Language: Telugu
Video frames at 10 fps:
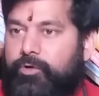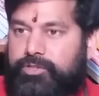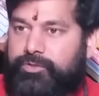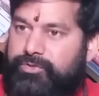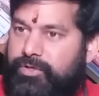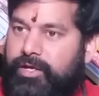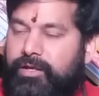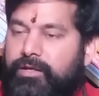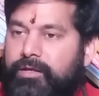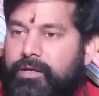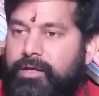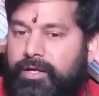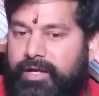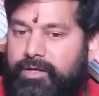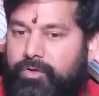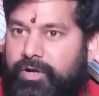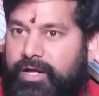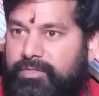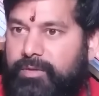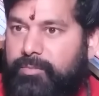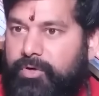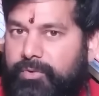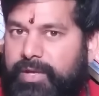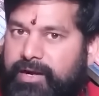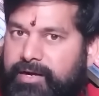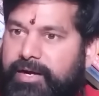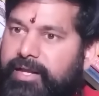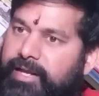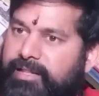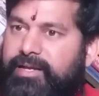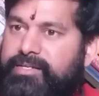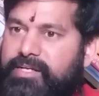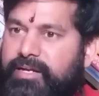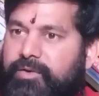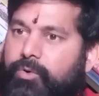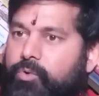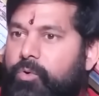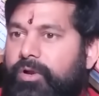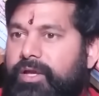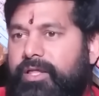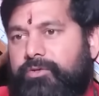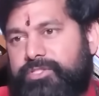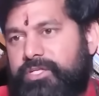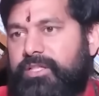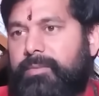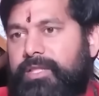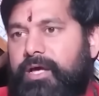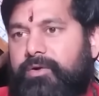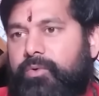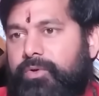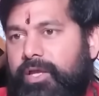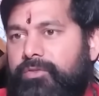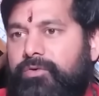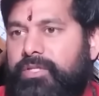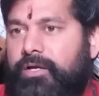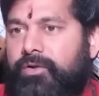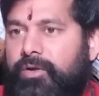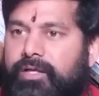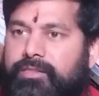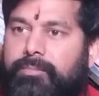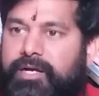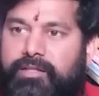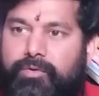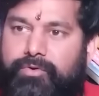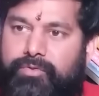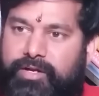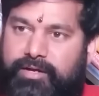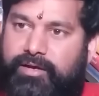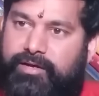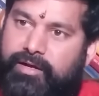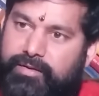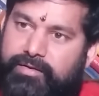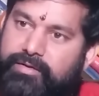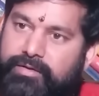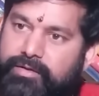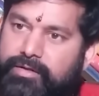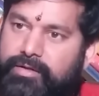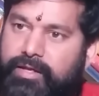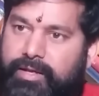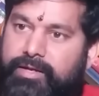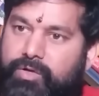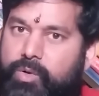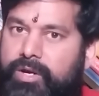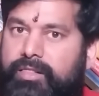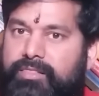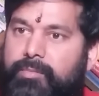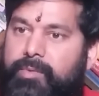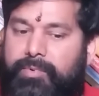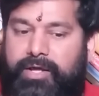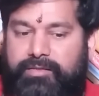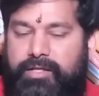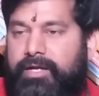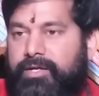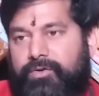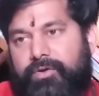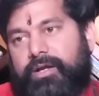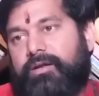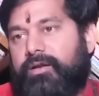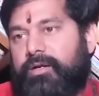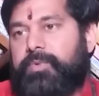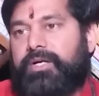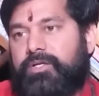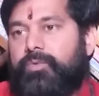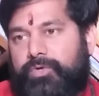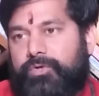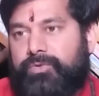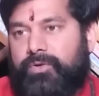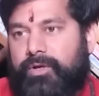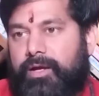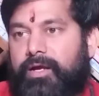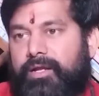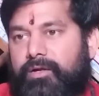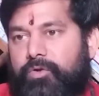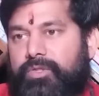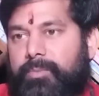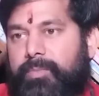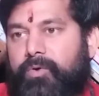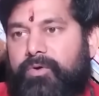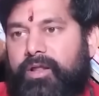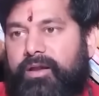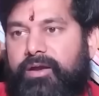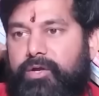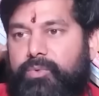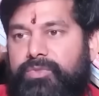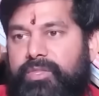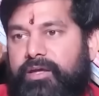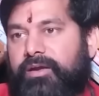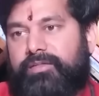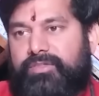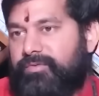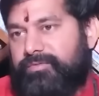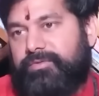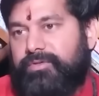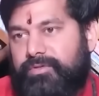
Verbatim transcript: ఎక్కువగా జరుగుతున్నాయి ఇంట్లో రక్తం బొట్టు ఎక్కడ ఏదైనా సరే ఎవరికొకరికి ఏదో చిన్న దెబ్బ దాకు ఏదో తగిలో రక్తం పడుతూ ఉంటుంది రెగ్యులర్గా ఇంట్లో రక్తం ఎప్పుడైతే ఆ ఇంట్లో రెగ్యులర్గా పడుతూ ఉంటుందో ఆ ఇంట్లో తప్పకుండా నెగిటివ్ ఉంది అని అర్థం